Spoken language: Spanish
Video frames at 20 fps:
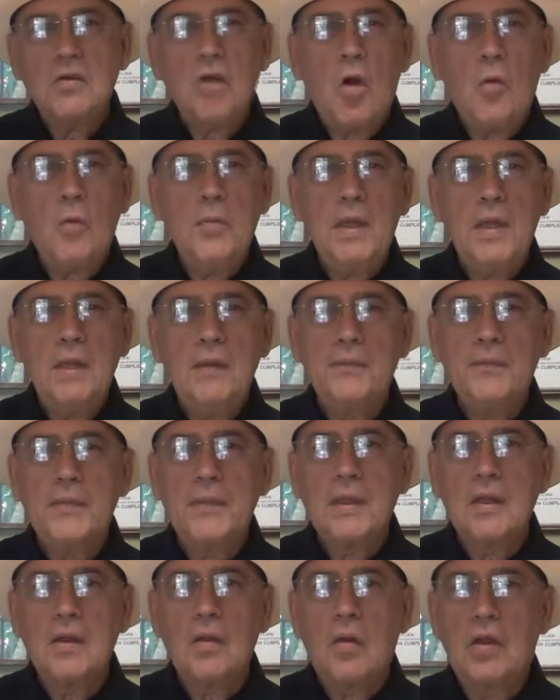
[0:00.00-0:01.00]
Romney,
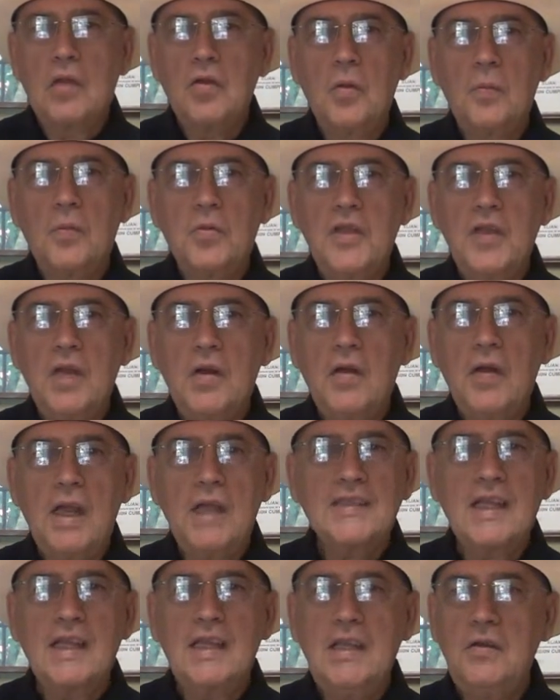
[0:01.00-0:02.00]
cuando lo pudieron
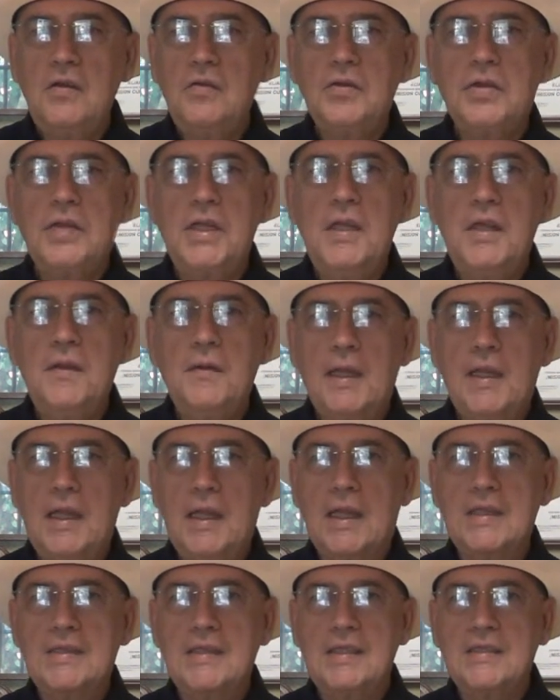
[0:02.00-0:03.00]
esa disyuntiva
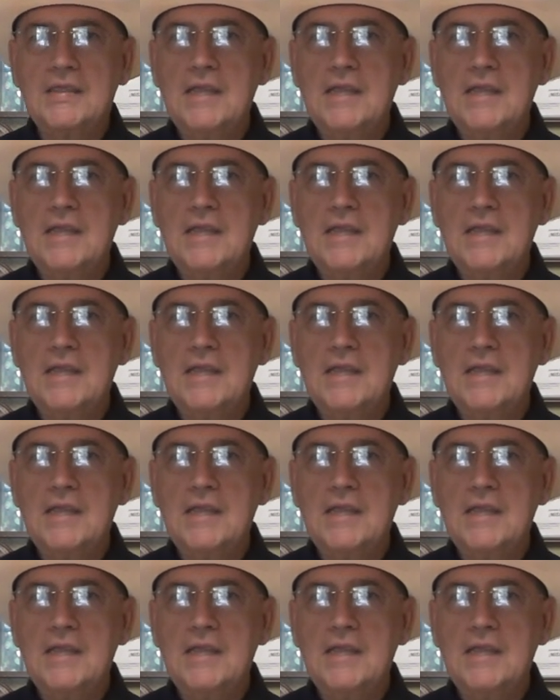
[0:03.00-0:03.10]
de que sí,